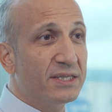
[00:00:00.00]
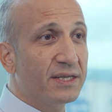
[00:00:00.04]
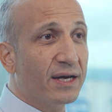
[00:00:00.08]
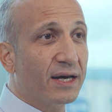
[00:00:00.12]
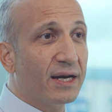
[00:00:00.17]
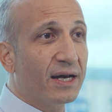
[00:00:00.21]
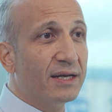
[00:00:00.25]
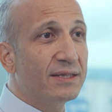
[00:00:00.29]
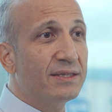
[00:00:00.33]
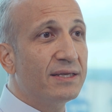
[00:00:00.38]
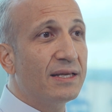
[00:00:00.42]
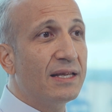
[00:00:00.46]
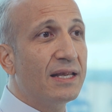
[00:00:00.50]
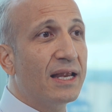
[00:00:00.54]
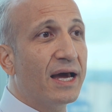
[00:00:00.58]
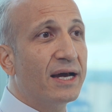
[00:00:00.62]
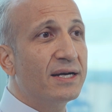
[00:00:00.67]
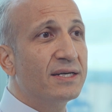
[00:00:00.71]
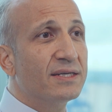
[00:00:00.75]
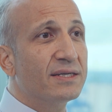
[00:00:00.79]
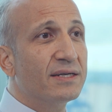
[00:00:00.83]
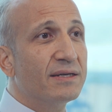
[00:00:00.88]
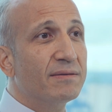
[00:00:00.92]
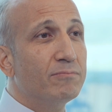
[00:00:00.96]
Biz
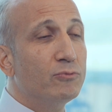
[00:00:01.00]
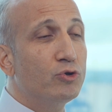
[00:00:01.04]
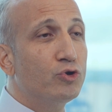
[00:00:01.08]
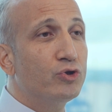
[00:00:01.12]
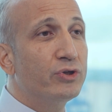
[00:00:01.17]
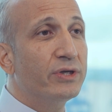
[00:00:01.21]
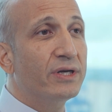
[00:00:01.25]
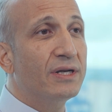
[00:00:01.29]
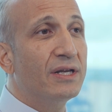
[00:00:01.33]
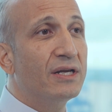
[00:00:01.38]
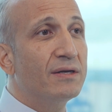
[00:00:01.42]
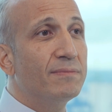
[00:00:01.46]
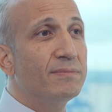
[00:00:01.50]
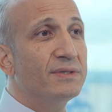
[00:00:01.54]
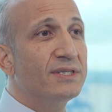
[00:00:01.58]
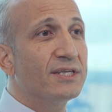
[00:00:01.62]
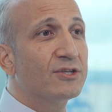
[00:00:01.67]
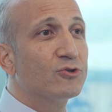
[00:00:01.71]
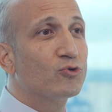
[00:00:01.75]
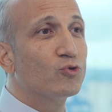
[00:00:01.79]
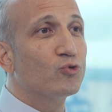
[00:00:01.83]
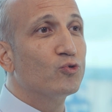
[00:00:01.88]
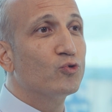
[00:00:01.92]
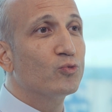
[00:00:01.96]
garantililer, müşterilerimize
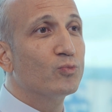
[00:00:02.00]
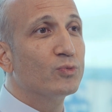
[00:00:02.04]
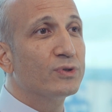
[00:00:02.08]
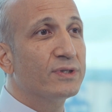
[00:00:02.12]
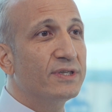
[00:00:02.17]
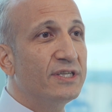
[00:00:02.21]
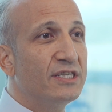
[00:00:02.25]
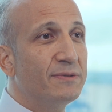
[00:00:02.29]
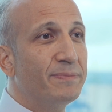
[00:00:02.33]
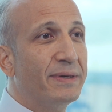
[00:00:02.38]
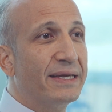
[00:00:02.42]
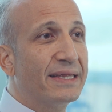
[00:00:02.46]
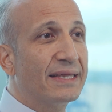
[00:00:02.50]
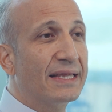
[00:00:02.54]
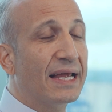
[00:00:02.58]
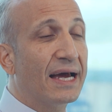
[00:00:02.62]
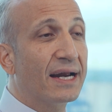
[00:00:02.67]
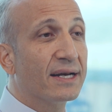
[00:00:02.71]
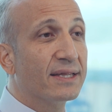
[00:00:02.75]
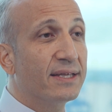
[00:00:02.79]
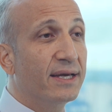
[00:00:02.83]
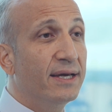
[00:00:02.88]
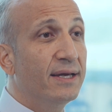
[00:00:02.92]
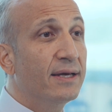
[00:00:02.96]
sunduğumuz
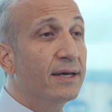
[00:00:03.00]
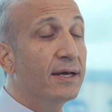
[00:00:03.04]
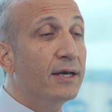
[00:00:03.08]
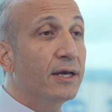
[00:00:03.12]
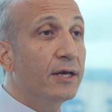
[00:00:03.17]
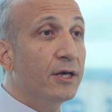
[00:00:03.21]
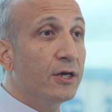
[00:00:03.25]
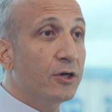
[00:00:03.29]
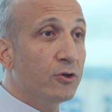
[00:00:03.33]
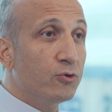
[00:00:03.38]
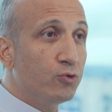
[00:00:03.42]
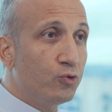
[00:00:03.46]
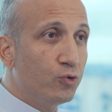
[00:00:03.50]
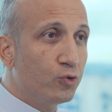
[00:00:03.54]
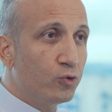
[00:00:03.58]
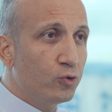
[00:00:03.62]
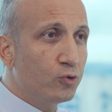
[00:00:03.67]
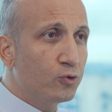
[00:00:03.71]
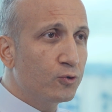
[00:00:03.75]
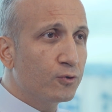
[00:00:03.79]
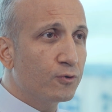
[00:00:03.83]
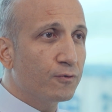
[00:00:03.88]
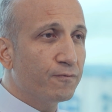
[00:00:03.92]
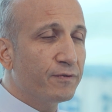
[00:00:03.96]
hizmetlerde dürüst